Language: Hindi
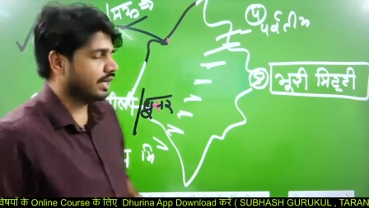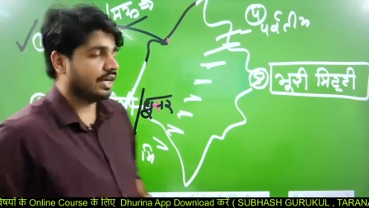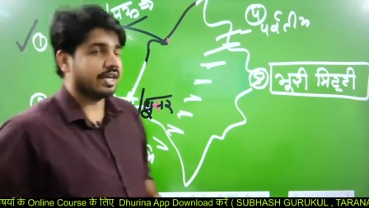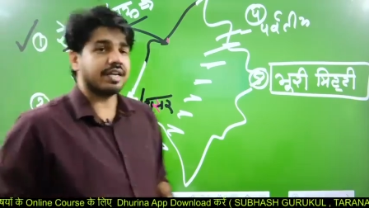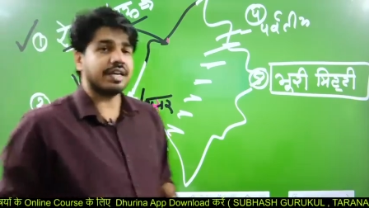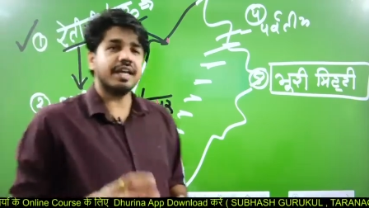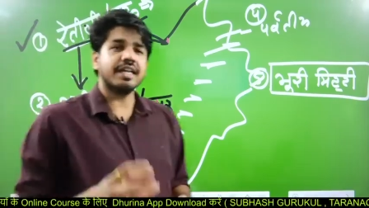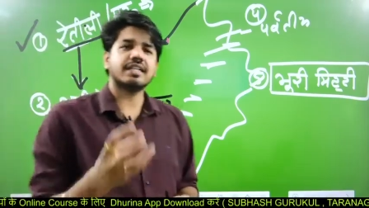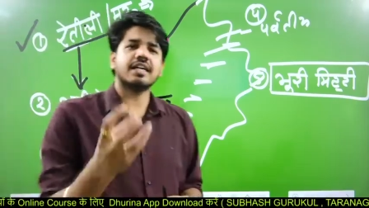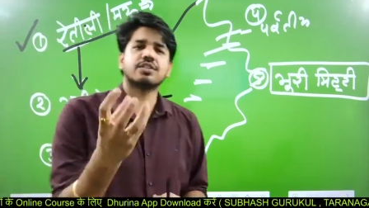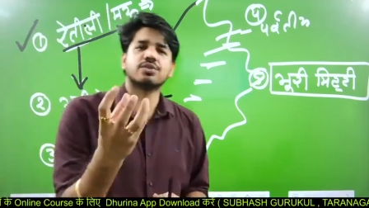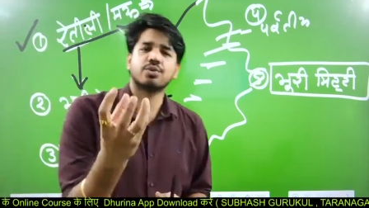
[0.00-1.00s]
रेत
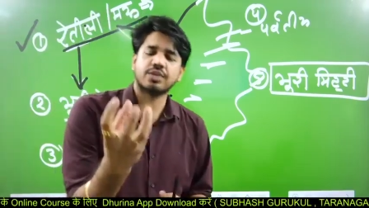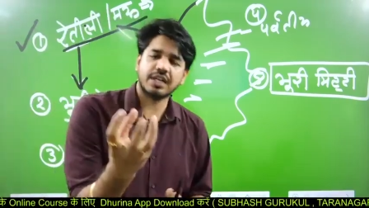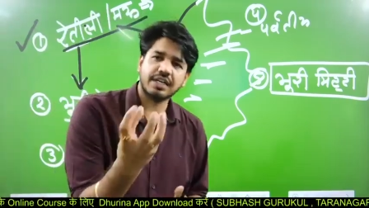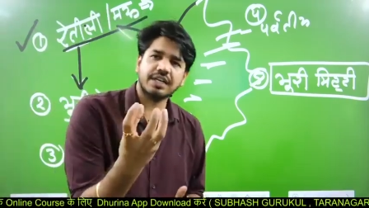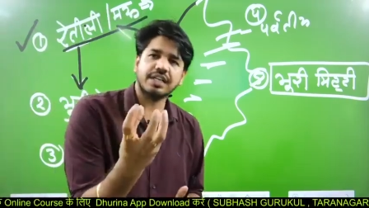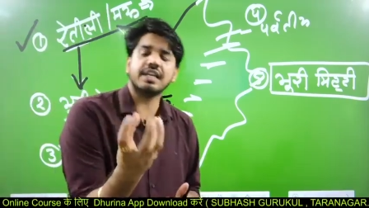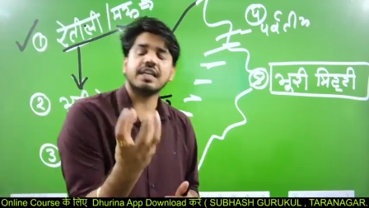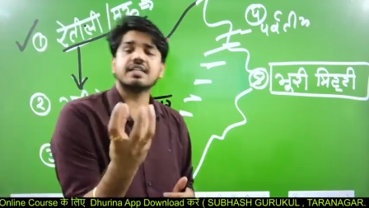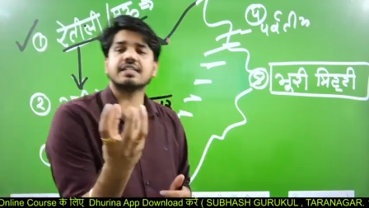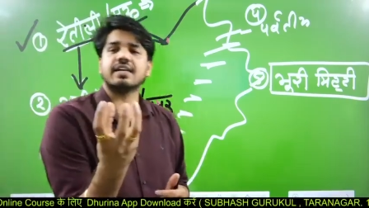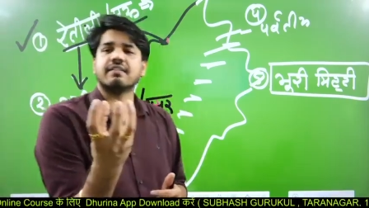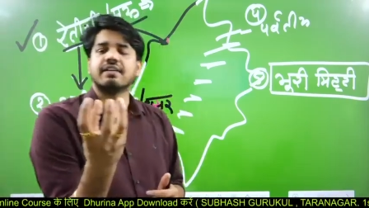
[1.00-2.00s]
का छोटा टिल्ला
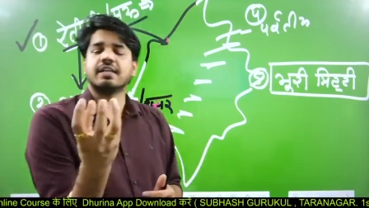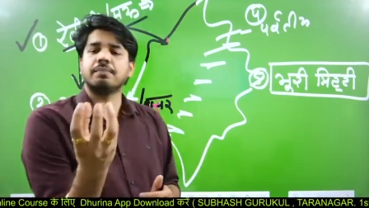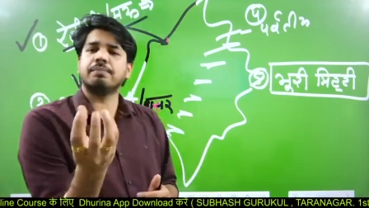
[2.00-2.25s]
जका है